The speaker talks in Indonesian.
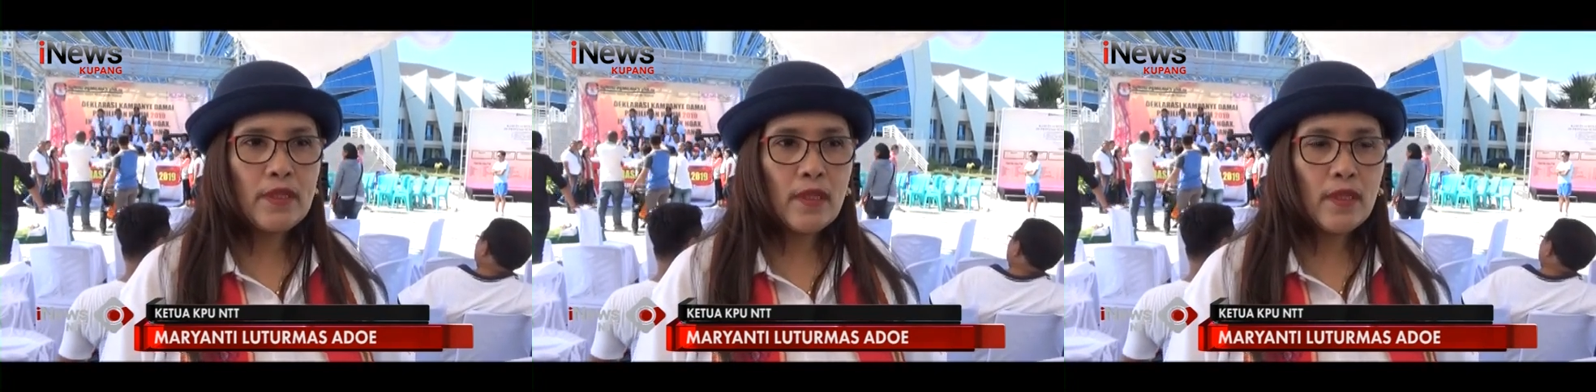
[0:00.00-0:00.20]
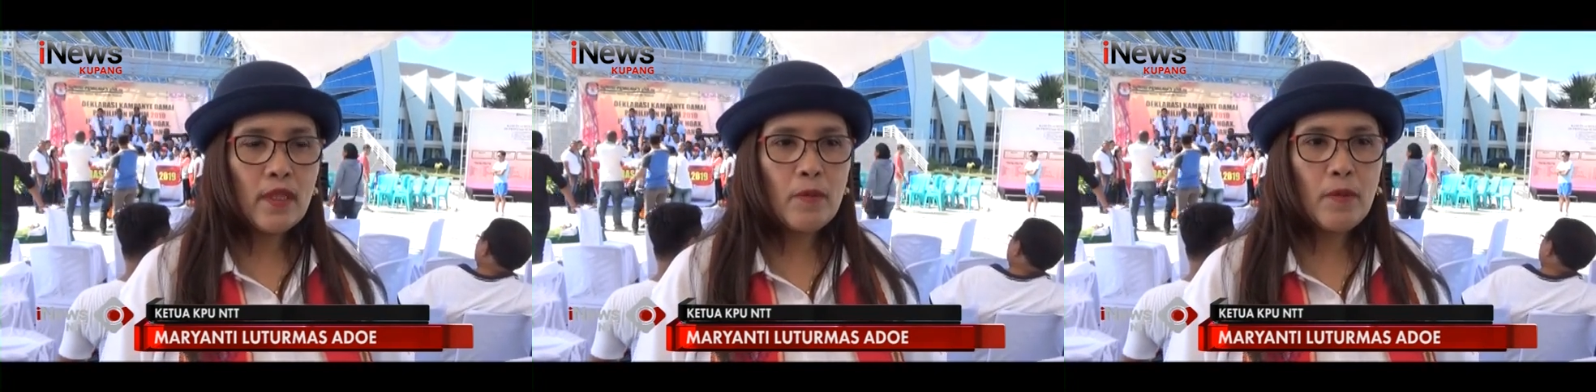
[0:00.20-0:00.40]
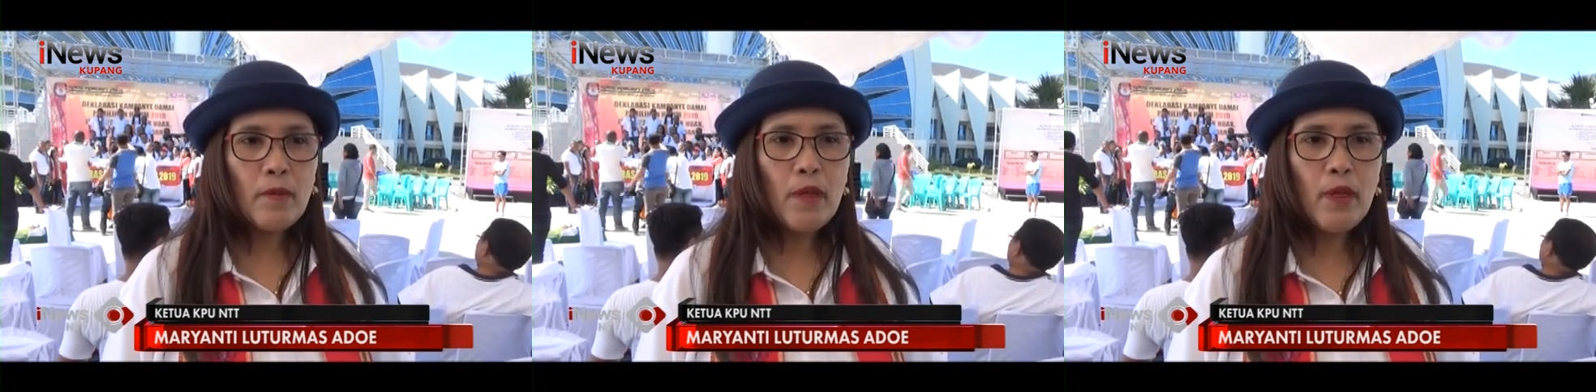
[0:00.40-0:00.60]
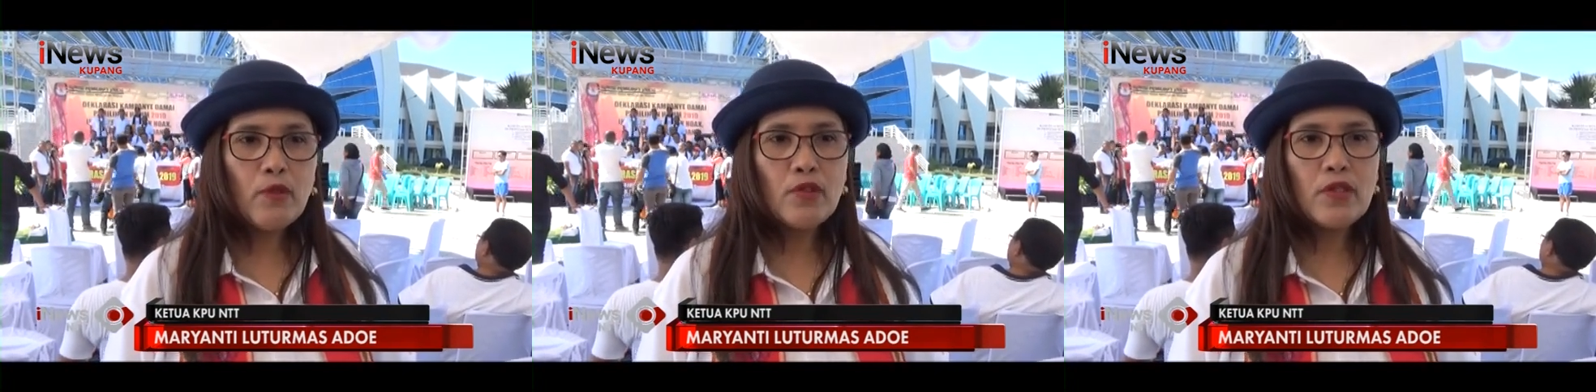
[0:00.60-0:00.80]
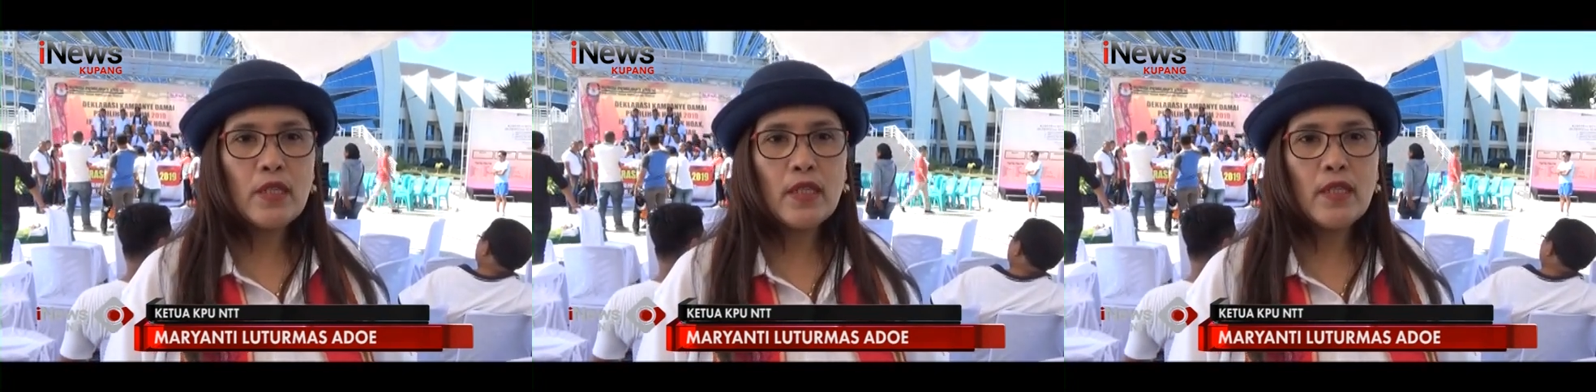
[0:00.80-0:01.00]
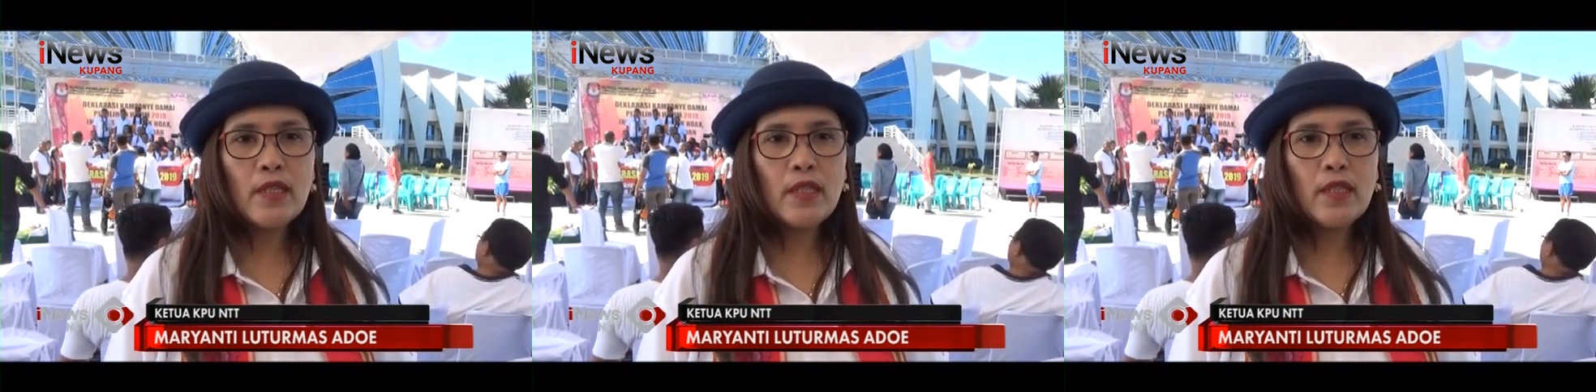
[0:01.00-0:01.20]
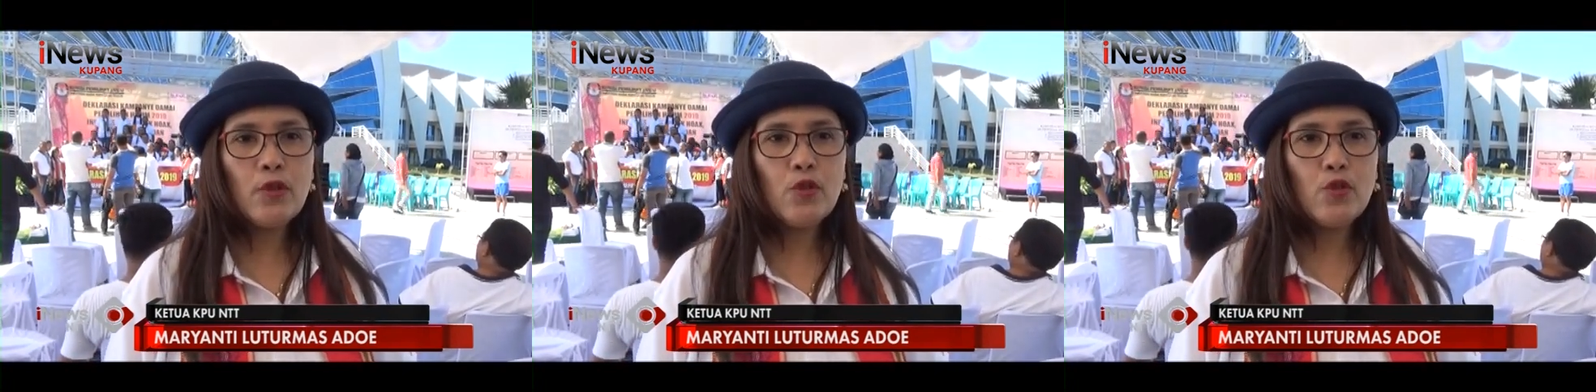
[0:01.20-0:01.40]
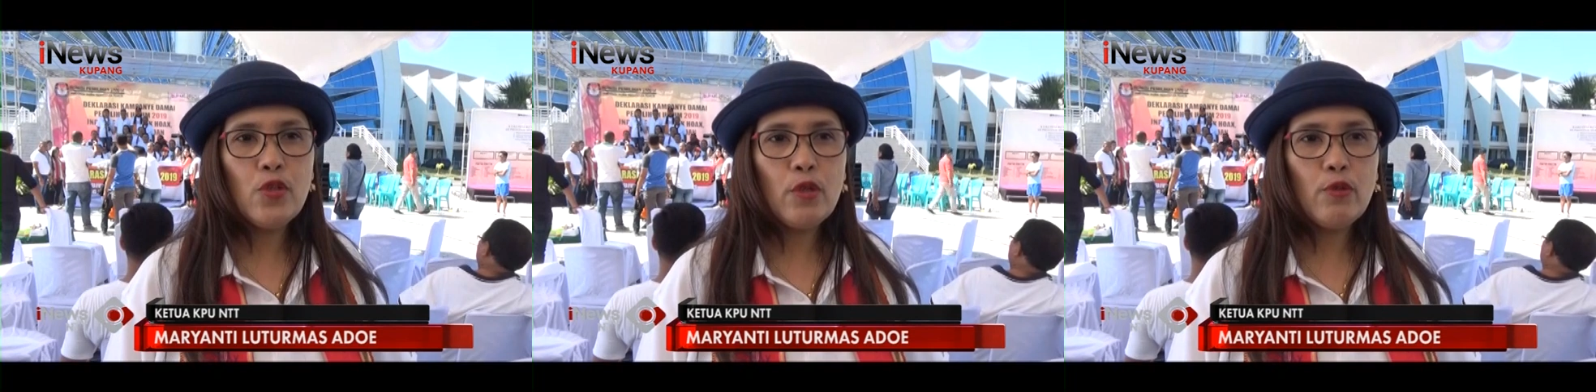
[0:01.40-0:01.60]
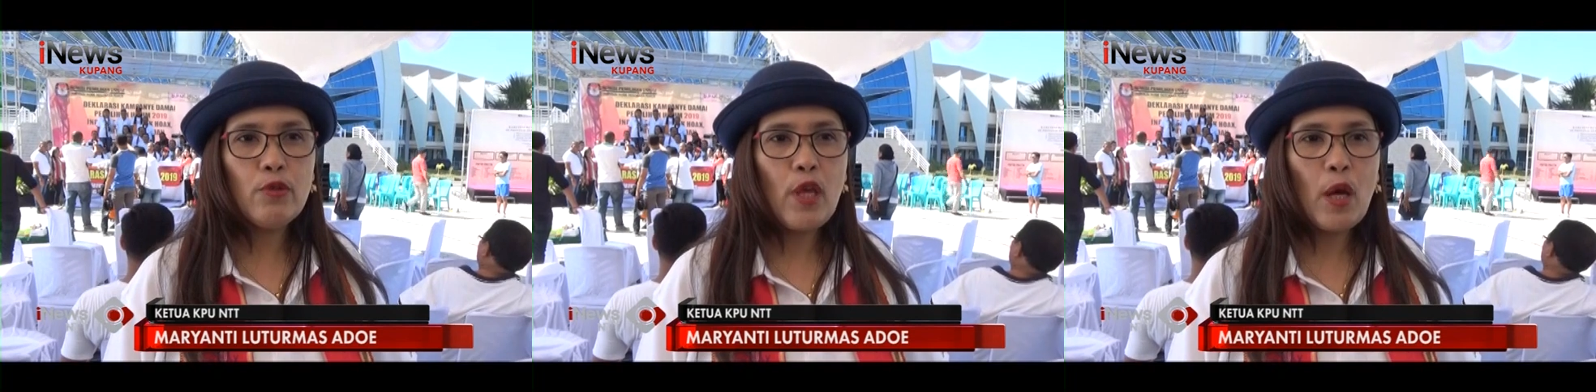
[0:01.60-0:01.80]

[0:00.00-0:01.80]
peserta pemilu sendiri tujuan